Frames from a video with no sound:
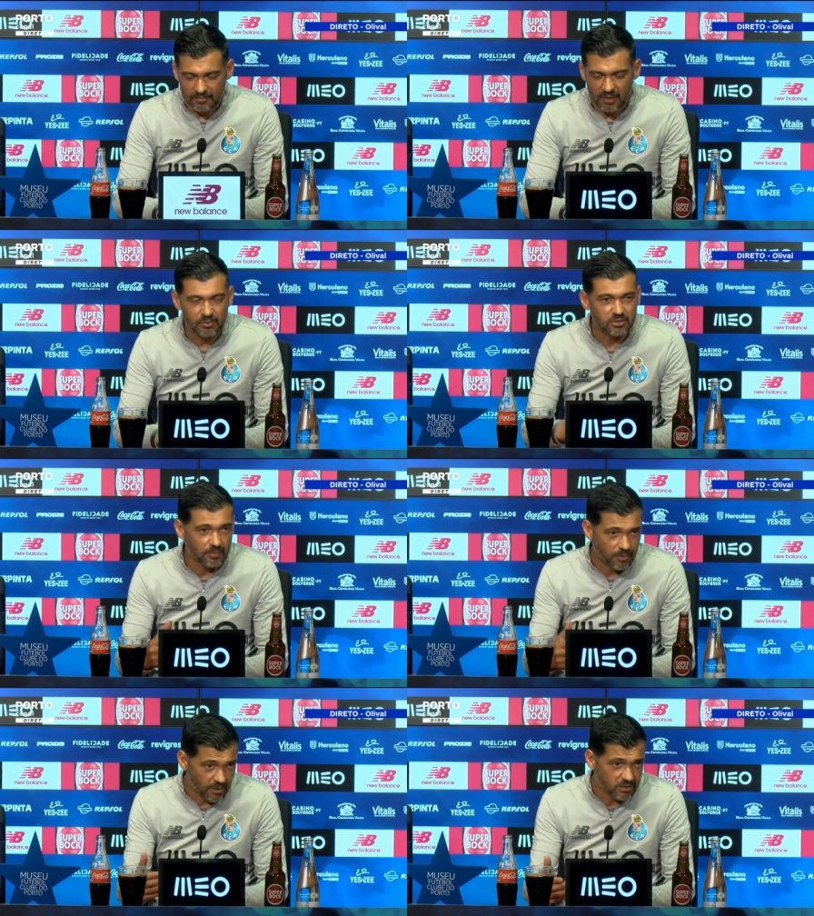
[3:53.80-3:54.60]
e a
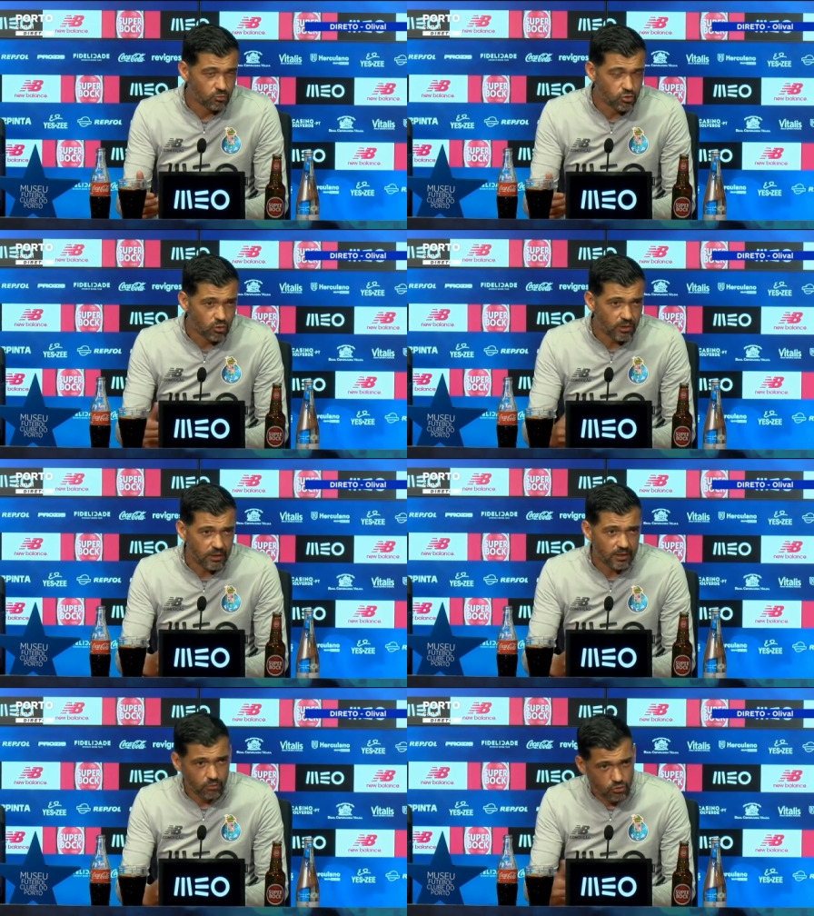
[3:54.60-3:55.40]
preparação do jogo
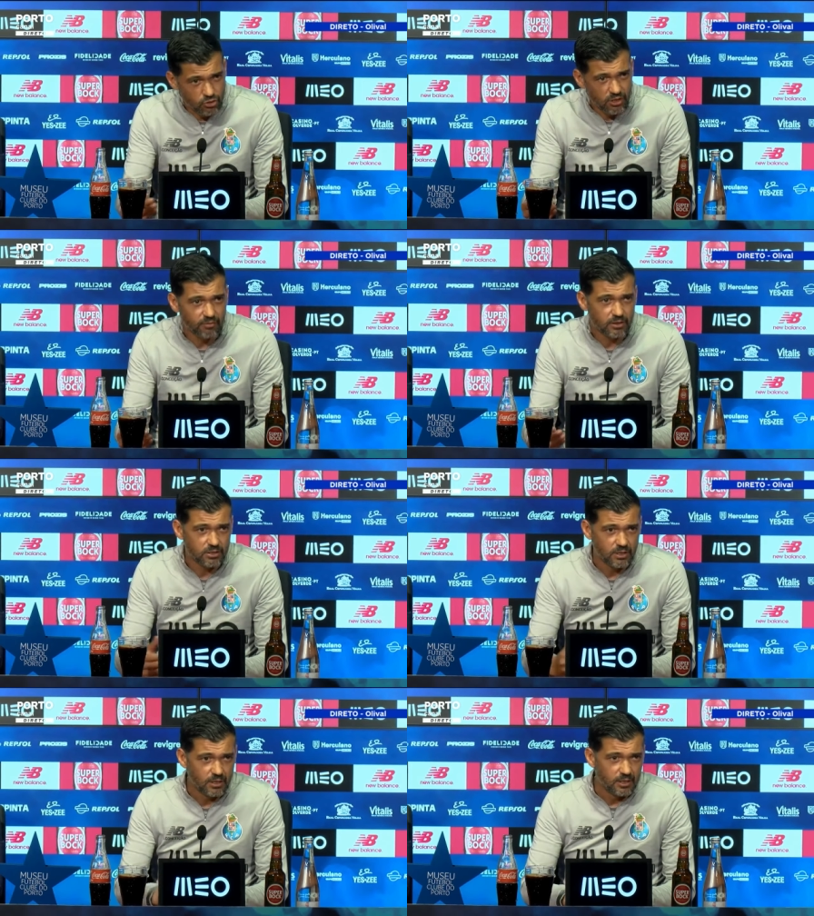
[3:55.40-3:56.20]
a todos os
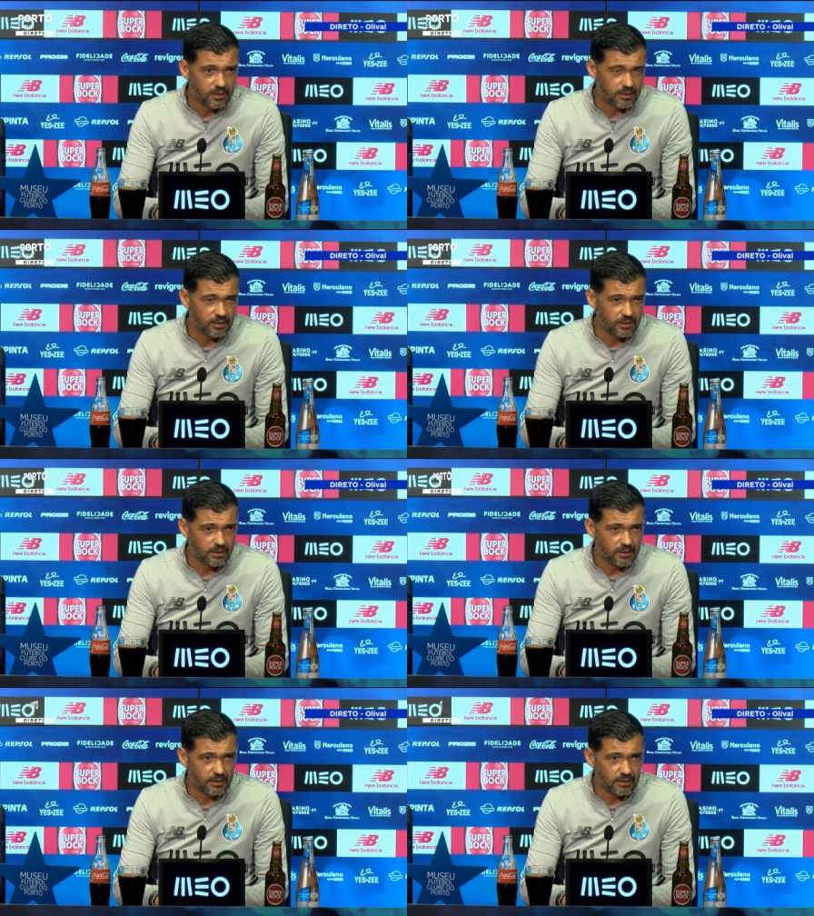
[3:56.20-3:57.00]
níveis,
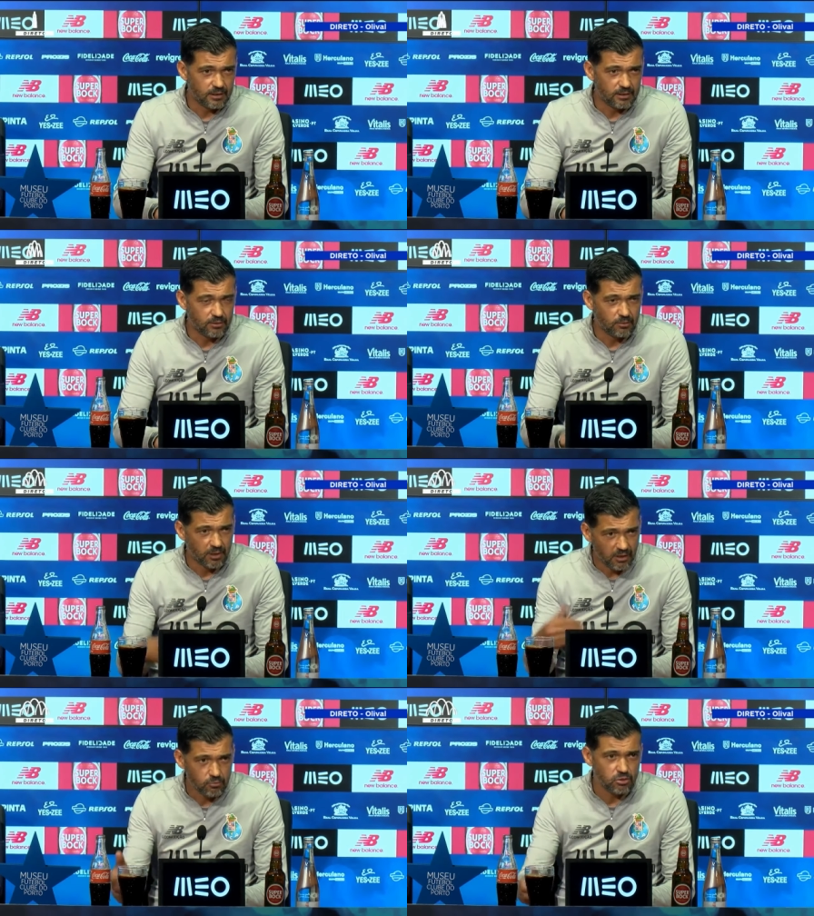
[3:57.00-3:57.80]
eh, no
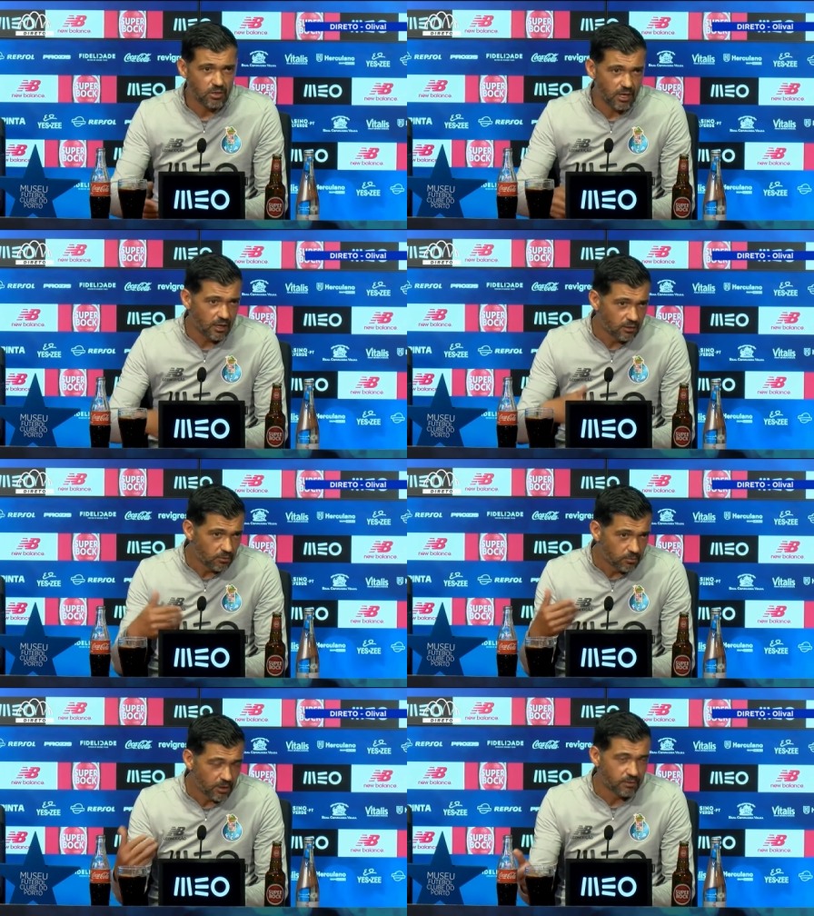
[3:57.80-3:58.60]
plano emocional,
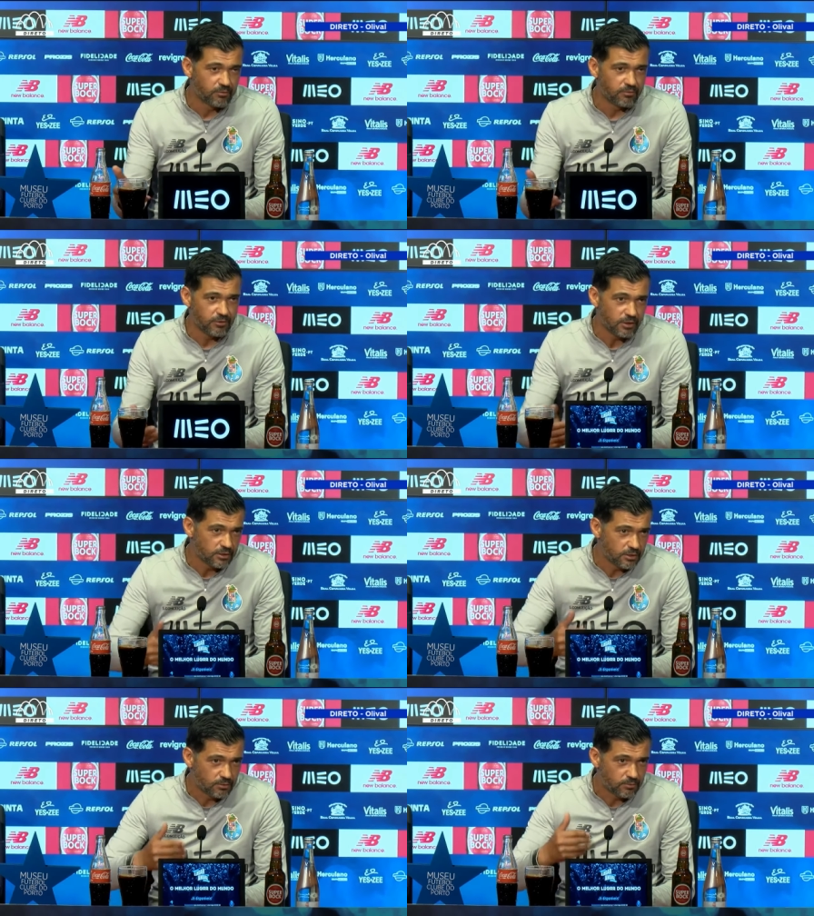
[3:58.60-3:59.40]
no plano
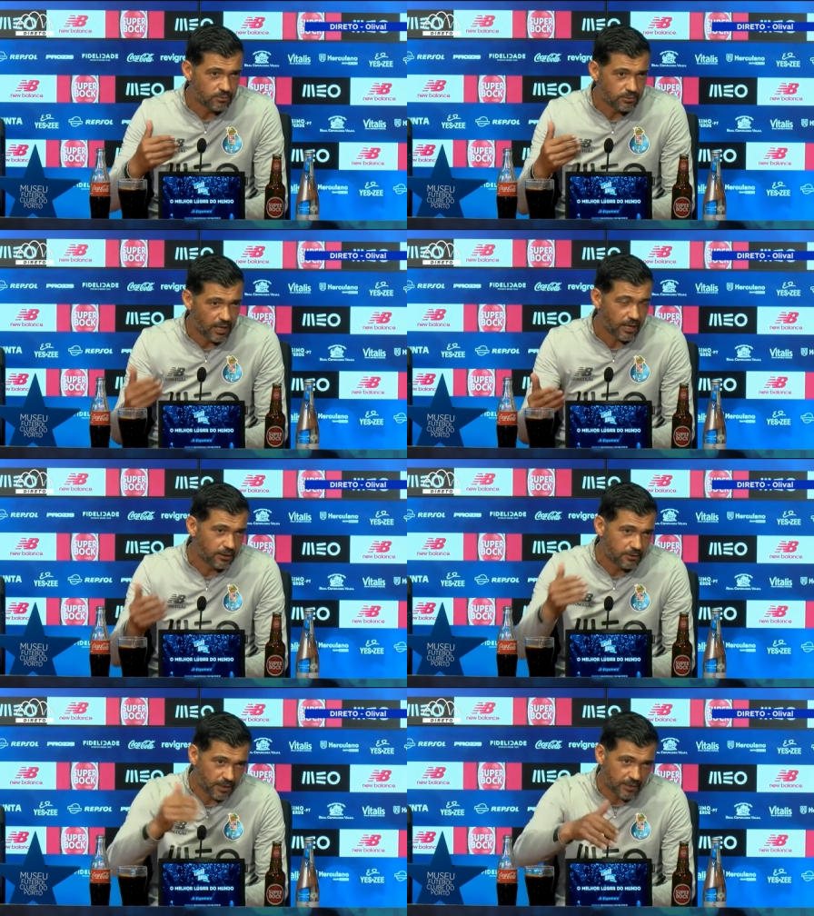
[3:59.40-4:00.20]
físico,
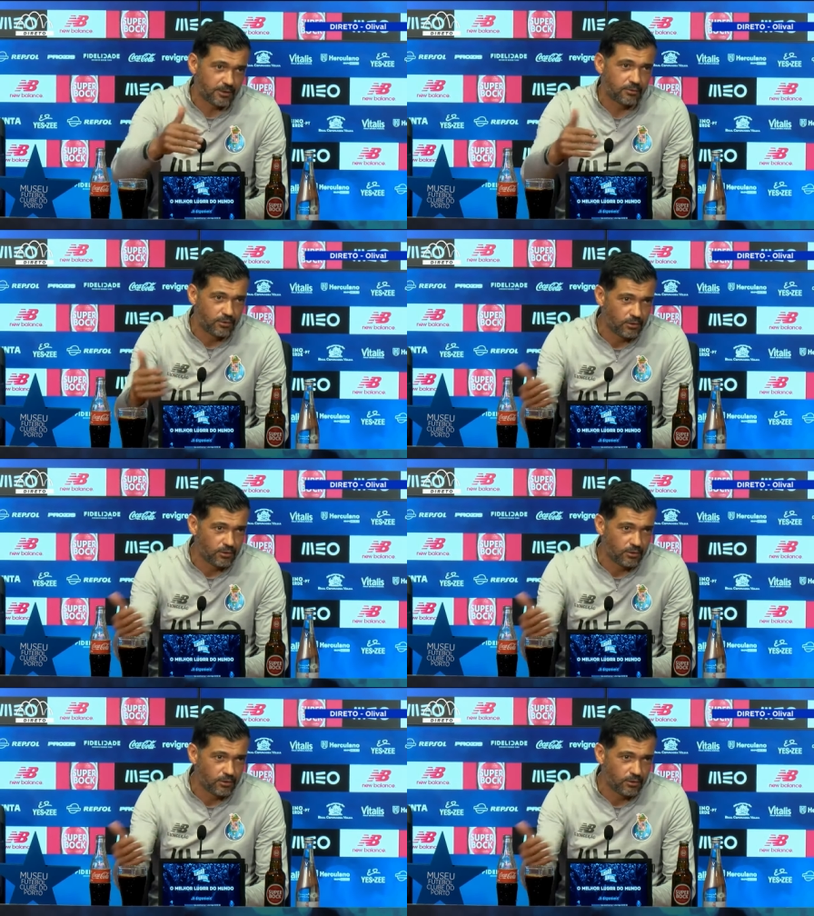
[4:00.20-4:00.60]
técnico, tático